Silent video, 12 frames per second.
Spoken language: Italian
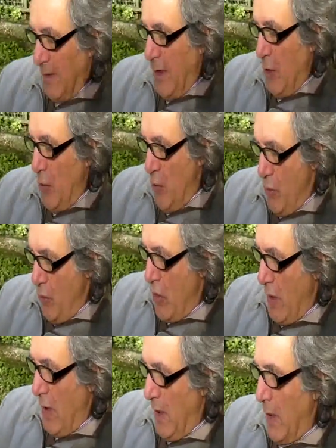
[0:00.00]

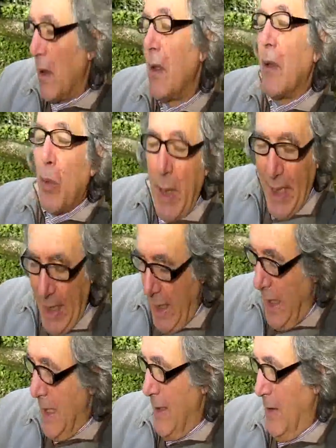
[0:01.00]
denuncia
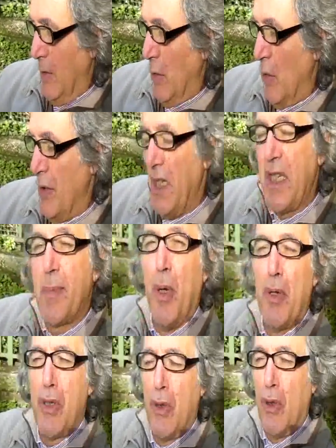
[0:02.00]
querela, non
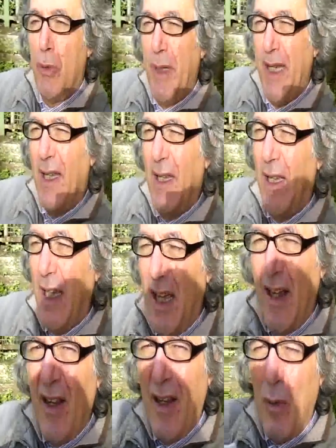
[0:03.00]
esposto come
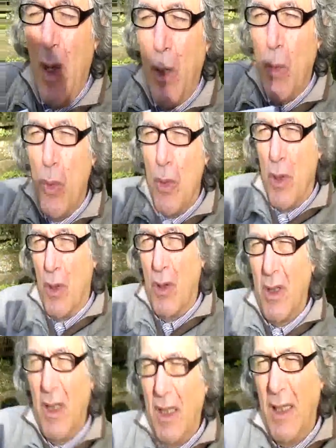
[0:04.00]

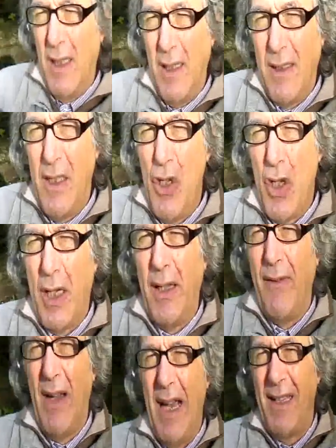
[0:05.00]
qualcuno eh, dice
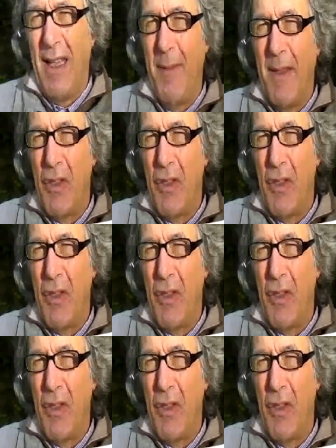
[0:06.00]
che vada ai